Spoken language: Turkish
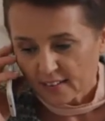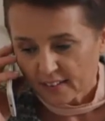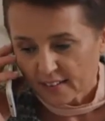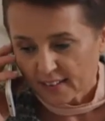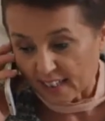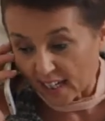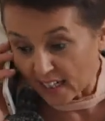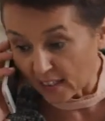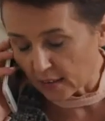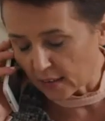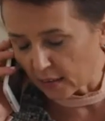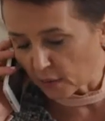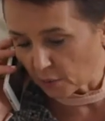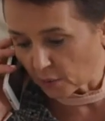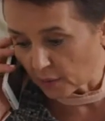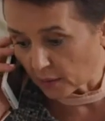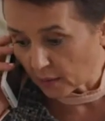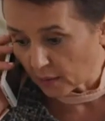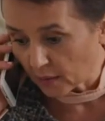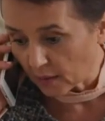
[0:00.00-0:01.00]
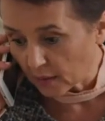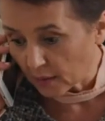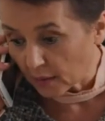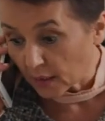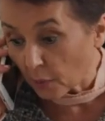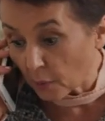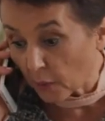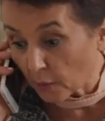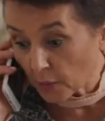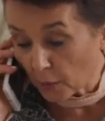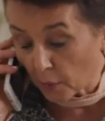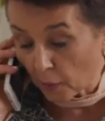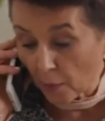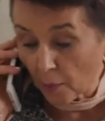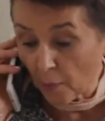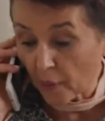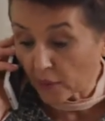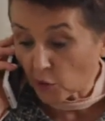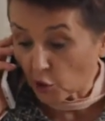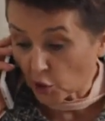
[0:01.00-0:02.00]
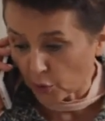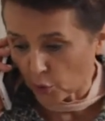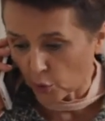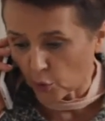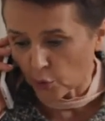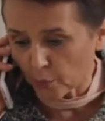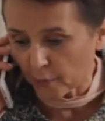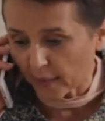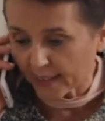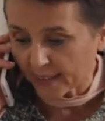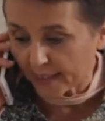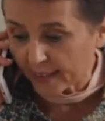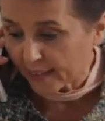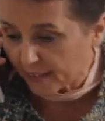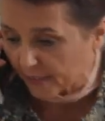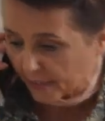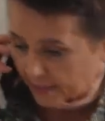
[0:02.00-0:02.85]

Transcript: Geldin mi? Tamam tamam hemen çıkıyorum ben de.